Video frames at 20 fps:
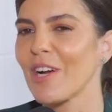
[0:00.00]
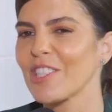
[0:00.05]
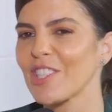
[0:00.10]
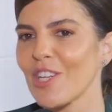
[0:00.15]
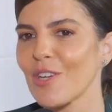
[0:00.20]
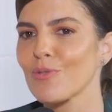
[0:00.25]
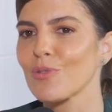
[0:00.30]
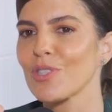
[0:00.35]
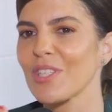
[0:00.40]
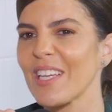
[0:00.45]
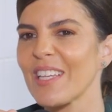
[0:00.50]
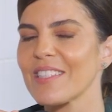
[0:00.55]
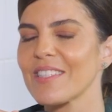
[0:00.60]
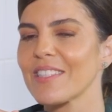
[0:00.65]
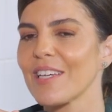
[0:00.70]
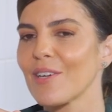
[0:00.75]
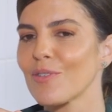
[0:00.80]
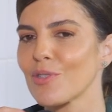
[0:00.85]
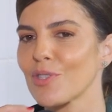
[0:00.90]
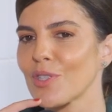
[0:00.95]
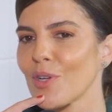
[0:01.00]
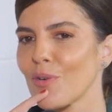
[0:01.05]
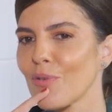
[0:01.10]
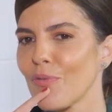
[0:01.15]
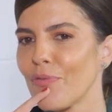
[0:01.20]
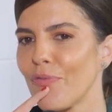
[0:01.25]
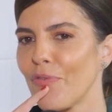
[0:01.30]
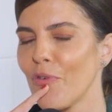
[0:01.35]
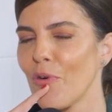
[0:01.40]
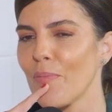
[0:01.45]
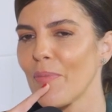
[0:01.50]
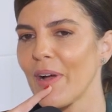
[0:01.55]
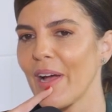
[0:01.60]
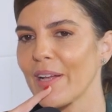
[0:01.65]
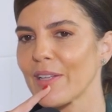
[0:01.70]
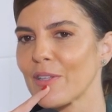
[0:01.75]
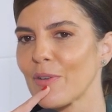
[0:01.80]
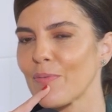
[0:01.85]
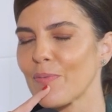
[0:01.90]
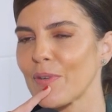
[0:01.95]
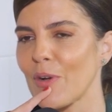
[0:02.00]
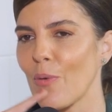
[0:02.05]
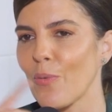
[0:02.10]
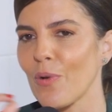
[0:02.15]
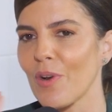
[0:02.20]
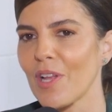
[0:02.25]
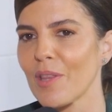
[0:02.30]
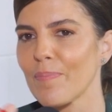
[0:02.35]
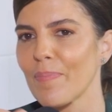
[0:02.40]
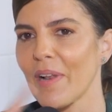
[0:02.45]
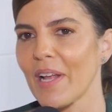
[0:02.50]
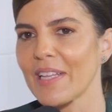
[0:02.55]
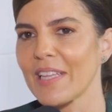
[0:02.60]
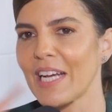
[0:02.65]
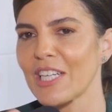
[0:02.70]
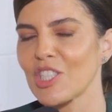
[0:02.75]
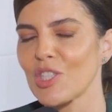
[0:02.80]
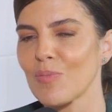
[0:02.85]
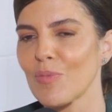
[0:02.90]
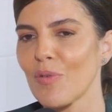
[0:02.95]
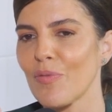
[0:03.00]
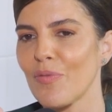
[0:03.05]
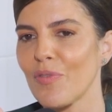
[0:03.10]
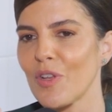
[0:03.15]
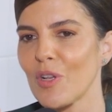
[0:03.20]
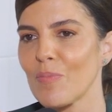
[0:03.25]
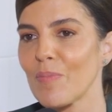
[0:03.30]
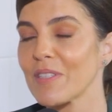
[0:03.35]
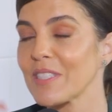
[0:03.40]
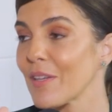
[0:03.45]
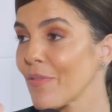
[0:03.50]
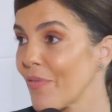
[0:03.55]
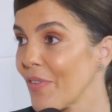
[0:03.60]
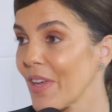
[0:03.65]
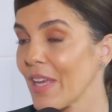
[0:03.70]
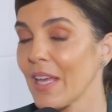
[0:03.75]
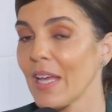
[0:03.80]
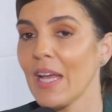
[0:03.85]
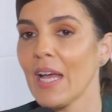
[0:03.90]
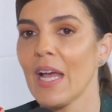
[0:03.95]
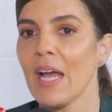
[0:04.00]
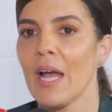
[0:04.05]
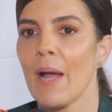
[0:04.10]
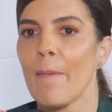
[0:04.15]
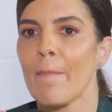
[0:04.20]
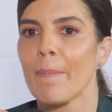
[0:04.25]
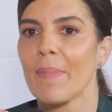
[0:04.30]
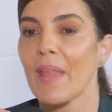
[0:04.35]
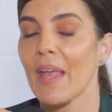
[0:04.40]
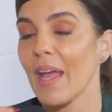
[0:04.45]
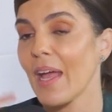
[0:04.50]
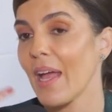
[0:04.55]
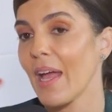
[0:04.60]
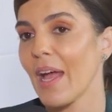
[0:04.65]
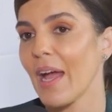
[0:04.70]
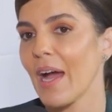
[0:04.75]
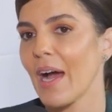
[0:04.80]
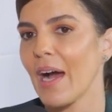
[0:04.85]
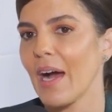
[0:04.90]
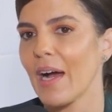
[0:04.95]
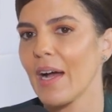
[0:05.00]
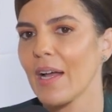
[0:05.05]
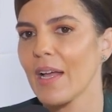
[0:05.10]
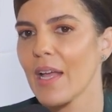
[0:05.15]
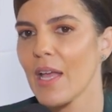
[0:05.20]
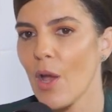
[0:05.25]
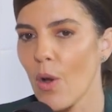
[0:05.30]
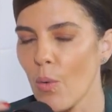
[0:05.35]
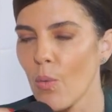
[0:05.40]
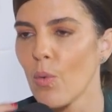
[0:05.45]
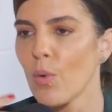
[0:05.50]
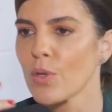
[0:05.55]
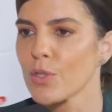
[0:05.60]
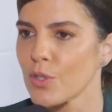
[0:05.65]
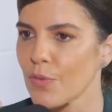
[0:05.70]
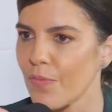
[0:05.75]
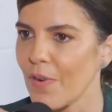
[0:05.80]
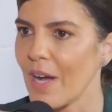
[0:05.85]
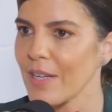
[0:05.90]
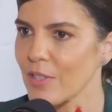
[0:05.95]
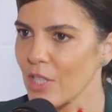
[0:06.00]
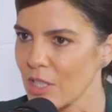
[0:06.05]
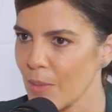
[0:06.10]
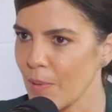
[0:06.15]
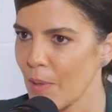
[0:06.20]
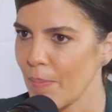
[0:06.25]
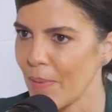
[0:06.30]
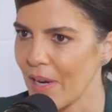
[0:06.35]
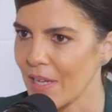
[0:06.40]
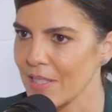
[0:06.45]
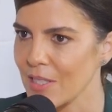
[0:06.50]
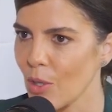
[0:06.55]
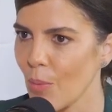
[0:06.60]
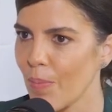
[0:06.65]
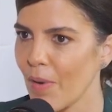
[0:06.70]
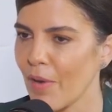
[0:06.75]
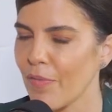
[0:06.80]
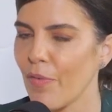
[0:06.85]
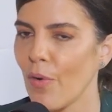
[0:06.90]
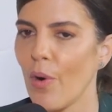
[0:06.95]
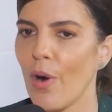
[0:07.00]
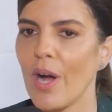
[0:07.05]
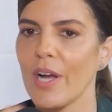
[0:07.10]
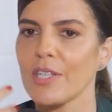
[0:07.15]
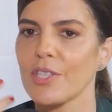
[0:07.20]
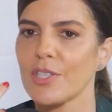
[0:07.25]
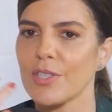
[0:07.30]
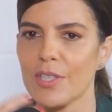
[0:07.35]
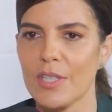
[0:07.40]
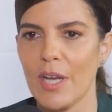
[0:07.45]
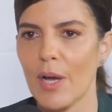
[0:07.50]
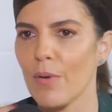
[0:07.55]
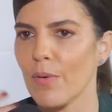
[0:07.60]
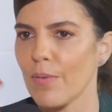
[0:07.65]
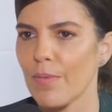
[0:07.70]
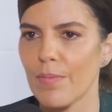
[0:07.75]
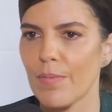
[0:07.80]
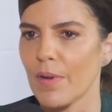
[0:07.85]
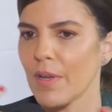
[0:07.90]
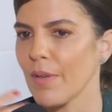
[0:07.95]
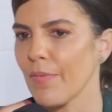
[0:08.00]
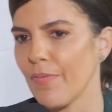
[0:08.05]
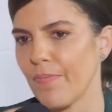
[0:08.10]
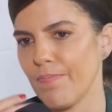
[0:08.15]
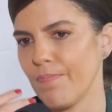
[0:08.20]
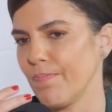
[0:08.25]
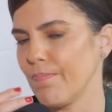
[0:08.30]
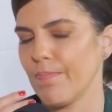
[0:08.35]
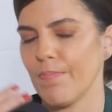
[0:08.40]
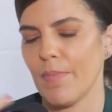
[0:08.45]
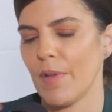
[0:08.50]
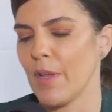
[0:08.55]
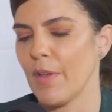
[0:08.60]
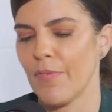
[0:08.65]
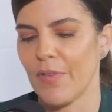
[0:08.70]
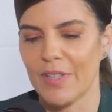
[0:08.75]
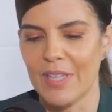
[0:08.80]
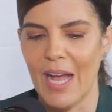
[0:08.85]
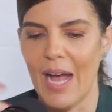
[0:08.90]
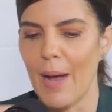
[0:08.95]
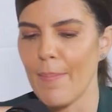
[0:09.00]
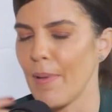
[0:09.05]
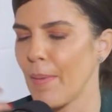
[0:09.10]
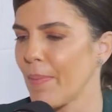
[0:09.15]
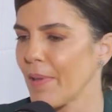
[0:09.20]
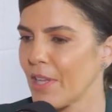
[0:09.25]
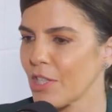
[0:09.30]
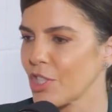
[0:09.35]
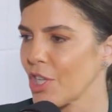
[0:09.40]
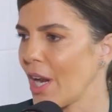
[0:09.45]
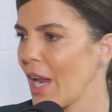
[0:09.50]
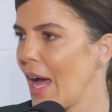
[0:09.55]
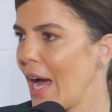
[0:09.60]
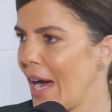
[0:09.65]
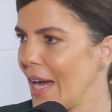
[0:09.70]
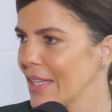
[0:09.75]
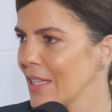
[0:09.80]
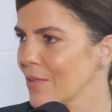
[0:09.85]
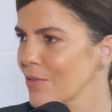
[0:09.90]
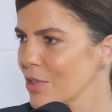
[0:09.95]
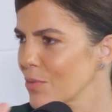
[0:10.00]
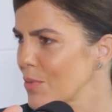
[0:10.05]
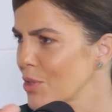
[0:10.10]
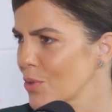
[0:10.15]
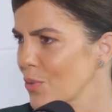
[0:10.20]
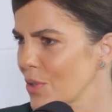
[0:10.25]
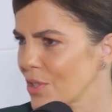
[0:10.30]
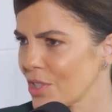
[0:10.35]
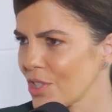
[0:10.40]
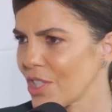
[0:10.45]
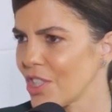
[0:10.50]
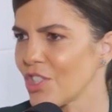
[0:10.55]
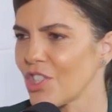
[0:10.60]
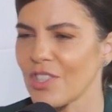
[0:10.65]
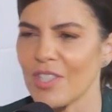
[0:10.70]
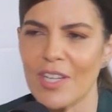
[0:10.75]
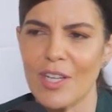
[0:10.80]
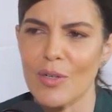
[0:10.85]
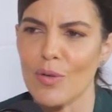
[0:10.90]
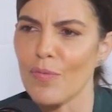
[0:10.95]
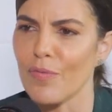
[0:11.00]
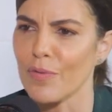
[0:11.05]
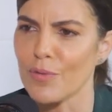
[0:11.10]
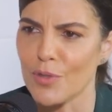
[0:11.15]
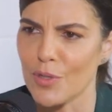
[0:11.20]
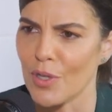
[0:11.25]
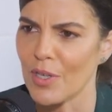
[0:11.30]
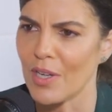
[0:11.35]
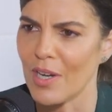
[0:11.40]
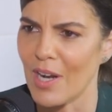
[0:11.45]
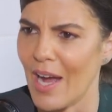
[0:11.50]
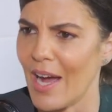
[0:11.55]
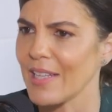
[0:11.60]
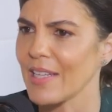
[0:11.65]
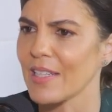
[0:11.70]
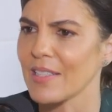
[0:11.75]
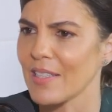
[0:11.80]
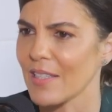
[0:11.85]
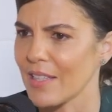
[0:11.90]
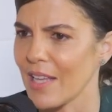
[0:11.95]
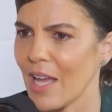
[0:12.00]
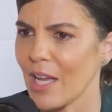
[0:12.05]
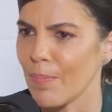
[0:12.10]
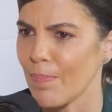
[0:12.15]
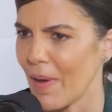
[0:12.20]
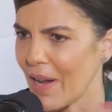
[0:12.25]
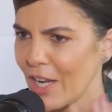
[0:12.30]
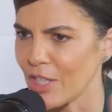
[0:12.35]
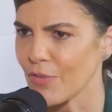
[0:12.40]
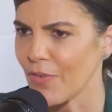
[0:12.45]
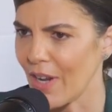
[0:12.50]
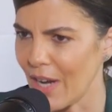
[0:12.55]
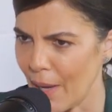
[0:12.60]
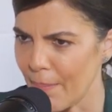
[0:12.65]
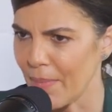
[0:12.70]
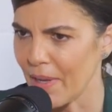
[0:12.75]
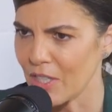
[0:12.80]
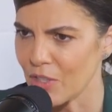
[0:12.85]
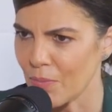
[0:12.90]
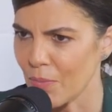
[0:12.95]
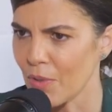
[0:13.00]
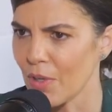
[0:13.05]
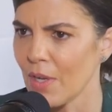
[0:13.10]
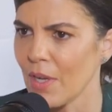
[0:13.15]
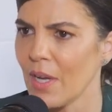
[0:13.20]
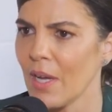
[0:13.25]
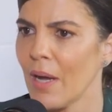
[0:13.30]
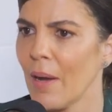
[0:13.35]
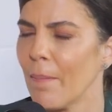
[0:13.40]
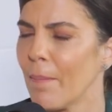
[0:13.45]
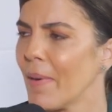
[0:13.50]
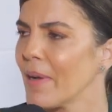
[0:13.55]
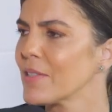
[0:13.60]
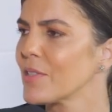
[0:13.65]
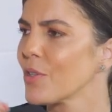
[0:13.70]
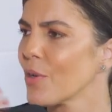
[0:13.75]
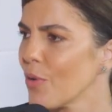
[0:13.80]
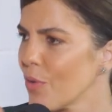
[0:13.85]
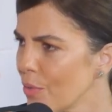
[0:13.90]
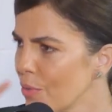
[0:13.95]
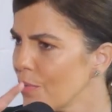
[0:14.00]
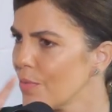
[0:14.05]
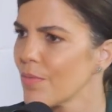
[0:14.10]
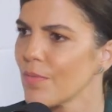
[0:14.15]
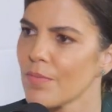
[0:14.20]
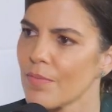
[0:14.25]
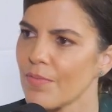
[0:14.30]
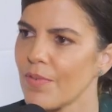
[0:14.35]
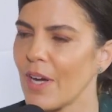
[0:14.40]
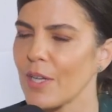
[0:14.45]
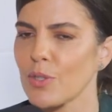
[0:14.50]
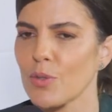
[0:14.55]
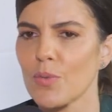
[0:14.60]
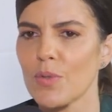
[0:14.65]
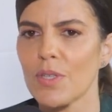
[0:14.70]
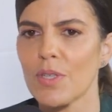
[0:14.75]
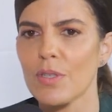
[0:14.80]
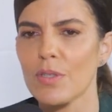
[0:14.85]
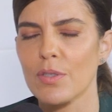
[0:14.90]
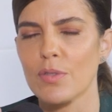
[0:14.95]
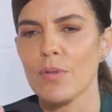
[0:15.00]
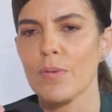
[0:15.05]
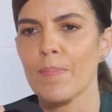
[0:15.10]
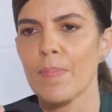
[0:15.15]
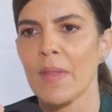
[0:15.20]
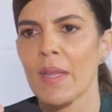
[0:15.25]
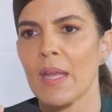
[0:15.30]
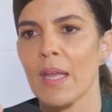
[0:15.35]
acho que é uns 15 anos que eu não fumo, é, estou calculando pela idade do meu filho. Mas, enfim, é, eu uso, faço essa preparação para voz, que é evitar a bebida gelada. São umas coisas que dizem que não funciona nada, que você tem que parar de falar mesmo. Mas eu faço isso.